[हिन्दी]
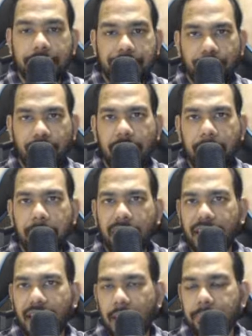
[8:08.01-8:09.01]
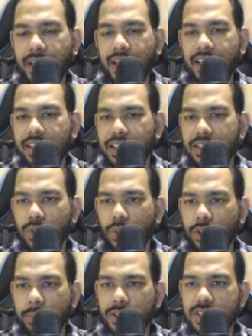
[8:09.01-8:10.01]
क्योंकि मिड कैप के अंदर
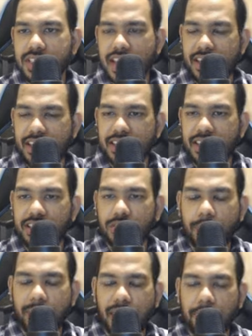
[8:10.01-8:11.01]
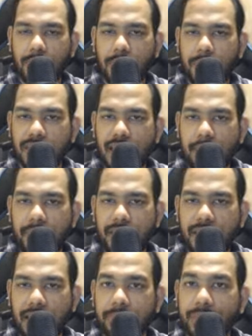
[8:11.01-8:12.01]
थोड़ी बहुत सेलिंग थी जो मैंने आपको बताया मिड
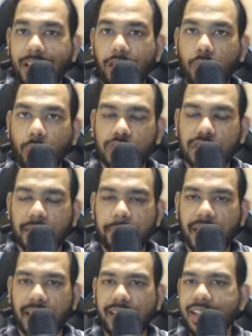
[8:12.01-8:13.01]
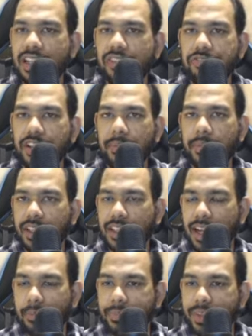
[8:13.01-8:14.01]
कैप ने डोजी बनाई निफ्टी मिड
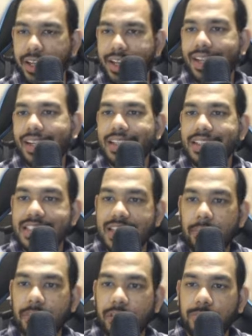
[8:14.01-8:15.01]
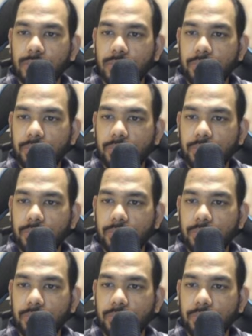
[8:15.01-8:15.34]
कैप ने इसका मतलब जो